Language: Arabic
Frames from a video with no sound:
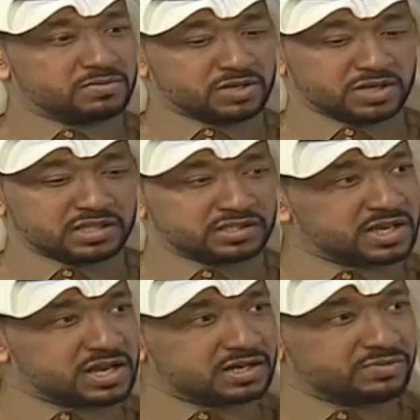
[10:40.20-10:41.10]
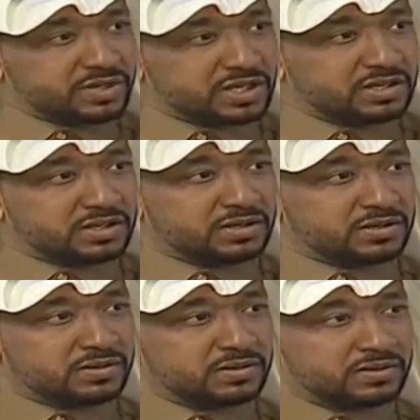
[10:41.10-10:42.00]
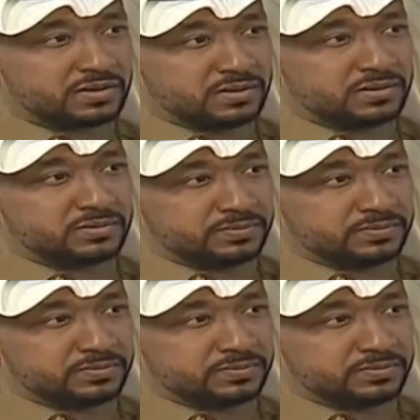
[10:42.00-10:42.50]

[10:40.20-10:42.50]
مكان صيانه او ميكانيكي طيب خلينا